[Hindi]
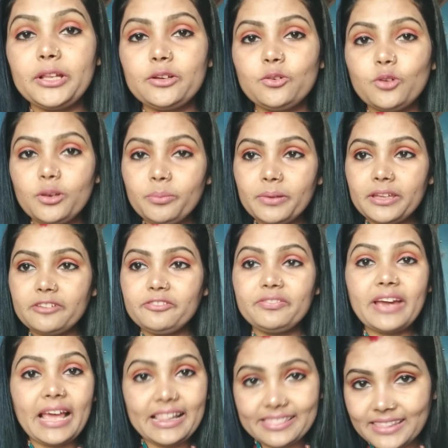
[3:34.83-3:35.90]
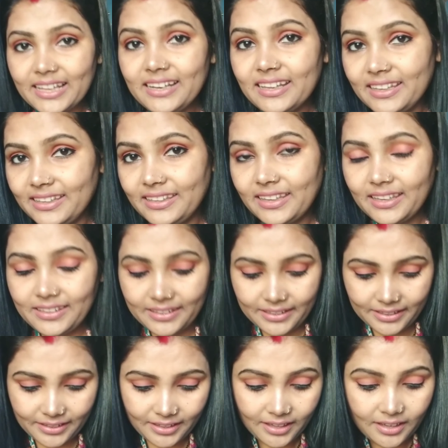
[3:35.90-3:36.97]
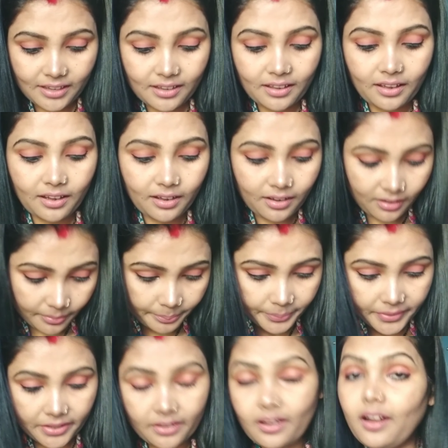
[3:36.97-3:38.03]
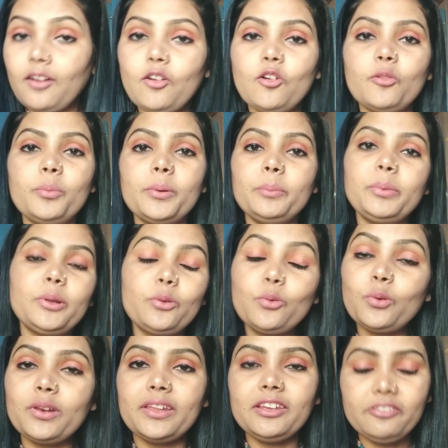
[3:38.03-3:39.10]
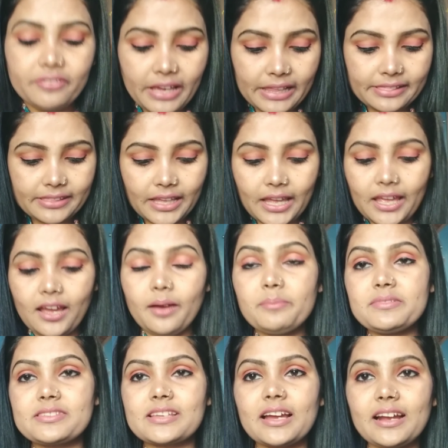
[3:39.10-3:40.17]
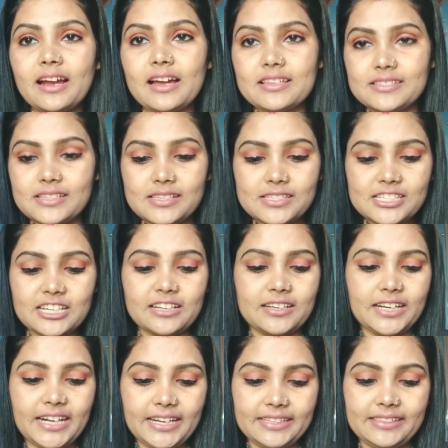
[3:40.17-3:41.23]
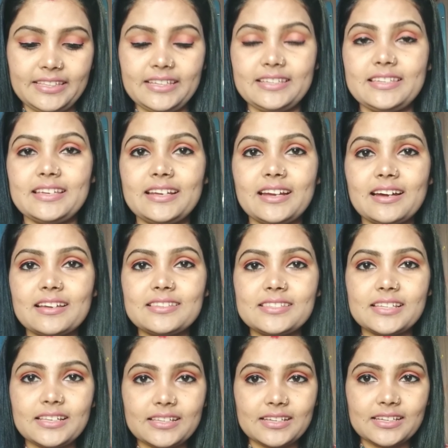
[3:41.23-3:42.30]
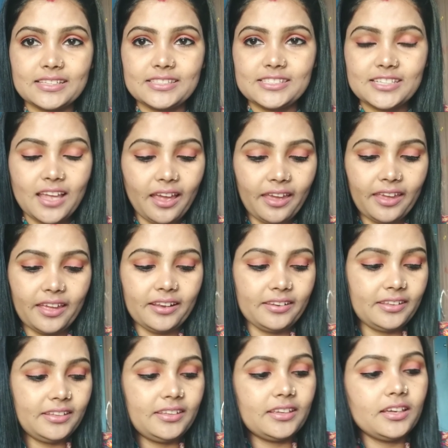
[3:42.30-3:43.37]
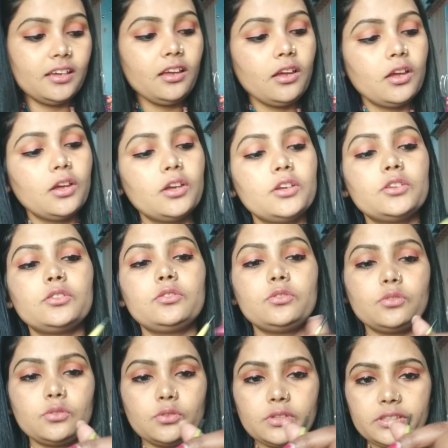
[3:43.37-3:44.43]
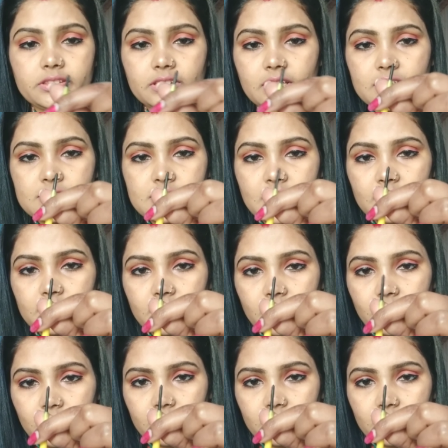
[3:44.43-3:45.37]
बिल्कुल भी फैलता नहीं है ये आपकी आंखों पे बिल्कुल नहीं फैलता है अब इसका काजल चेक कर लेते हैं कि ये काजल अच्छा है या नहीं है तो इतना ज्यादा